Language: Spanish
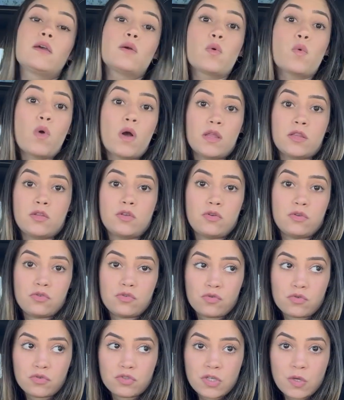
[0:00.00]
Cuando
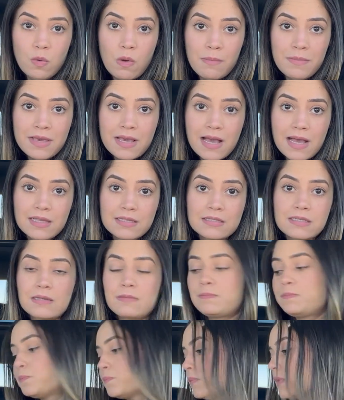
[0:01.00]
yo llego a mi casa
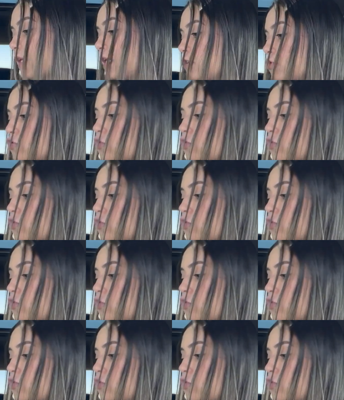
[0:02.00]
y